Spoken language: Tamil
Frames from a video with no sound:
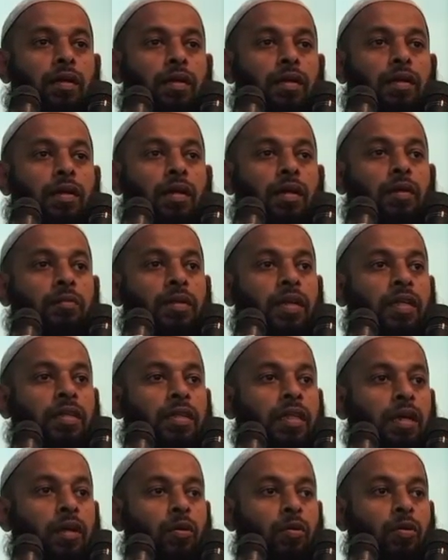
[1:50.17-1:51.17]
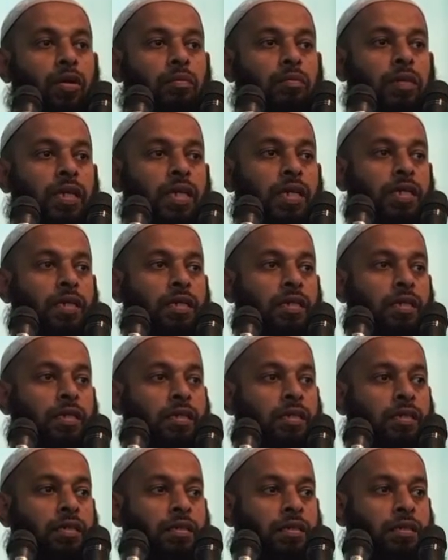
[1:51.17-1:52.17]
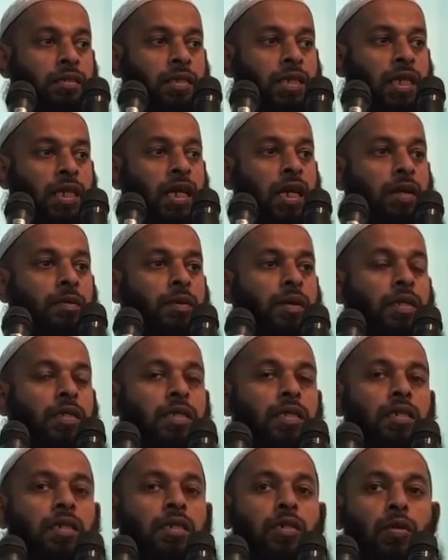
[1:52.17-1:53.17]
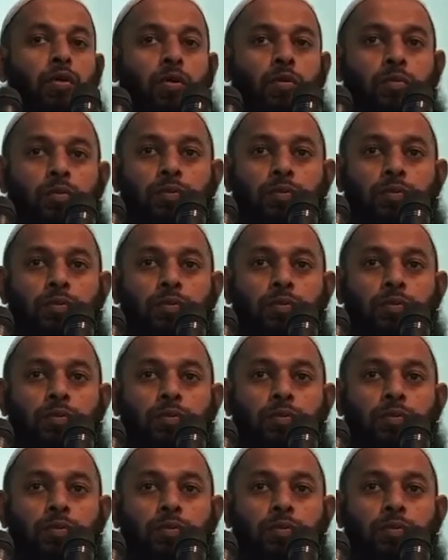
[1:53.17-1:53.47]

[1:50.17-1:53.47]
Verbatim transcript: நாம் எந்த அளவு நம்மை தயார்படுத்தி இருக்கிறோம்